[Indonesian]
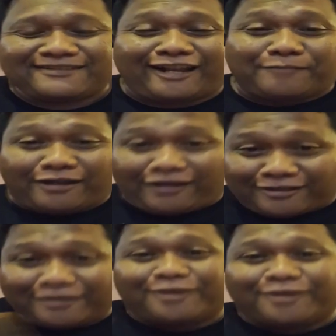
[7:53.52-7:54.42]
Kalian pernah
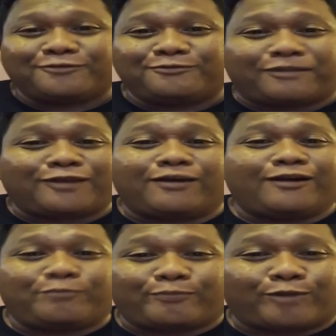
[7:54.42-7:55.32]
lihat IG gue? Pernah gue
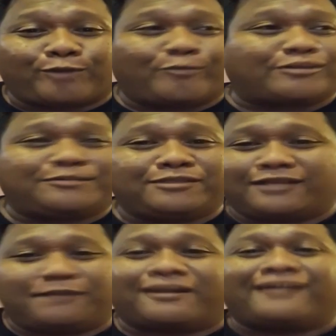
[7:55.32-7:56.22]
nggak promosiin bis
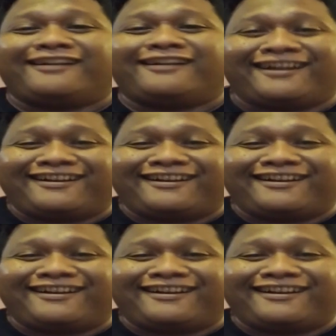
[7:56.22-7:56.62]
nggak pernah.